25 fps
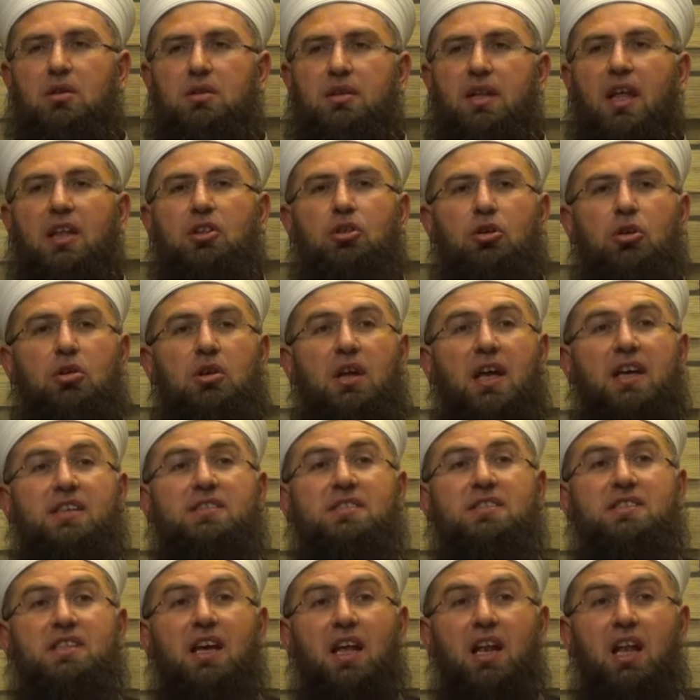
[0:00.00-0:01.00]
Ne diyor?
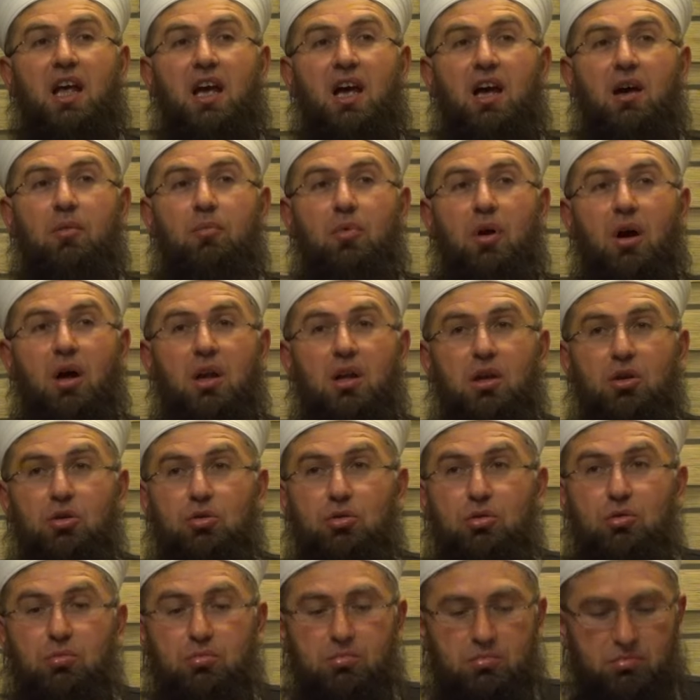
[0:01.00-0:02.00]
Esselamu
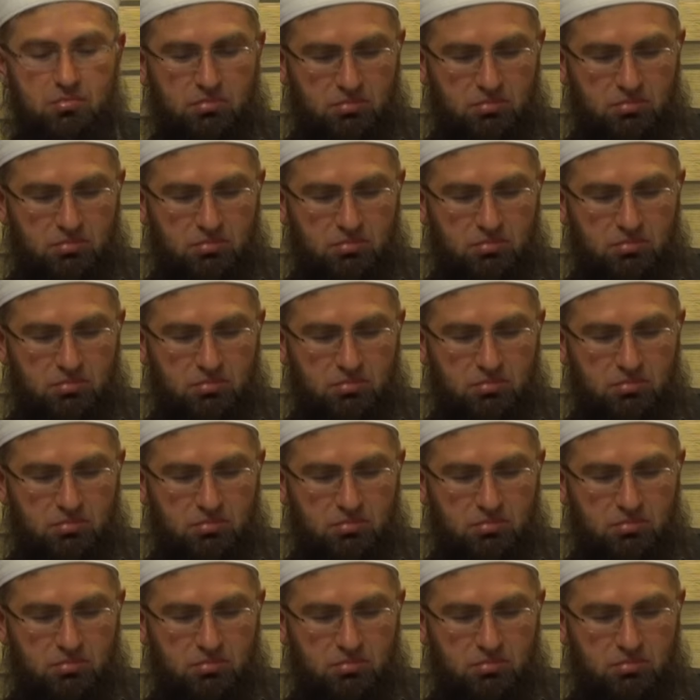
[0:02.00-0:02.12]
aleyküm.